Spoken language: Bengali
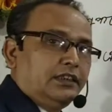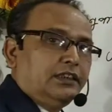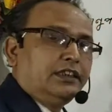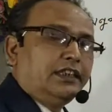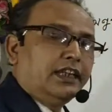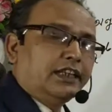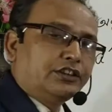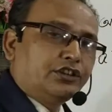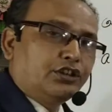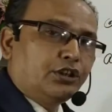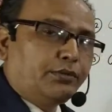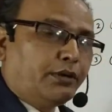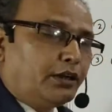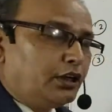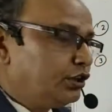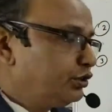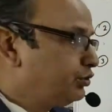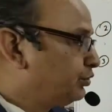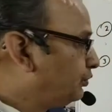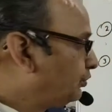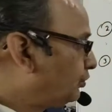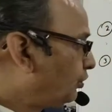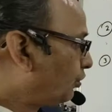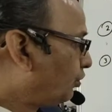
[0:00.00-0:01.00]
ইন্ডেক্সও
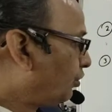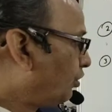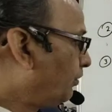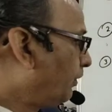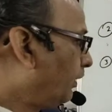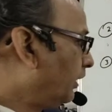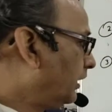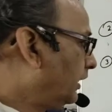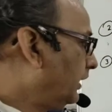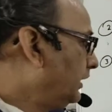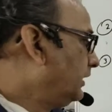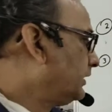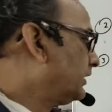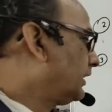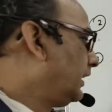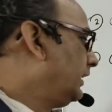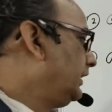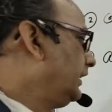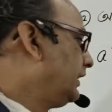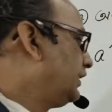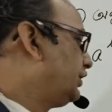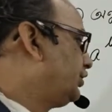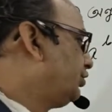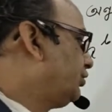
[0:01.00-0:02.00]
বলে সূচকও বলে
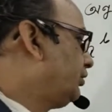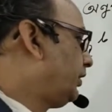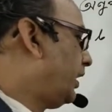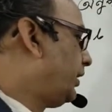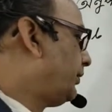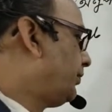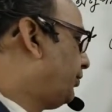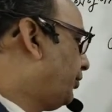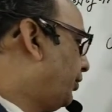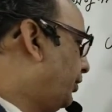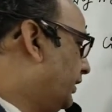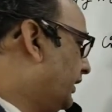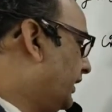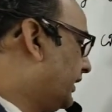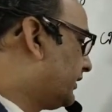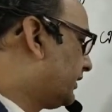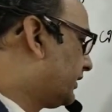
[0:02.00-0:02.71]
তাহলে এক্স টু দি পাওয়ার ফোর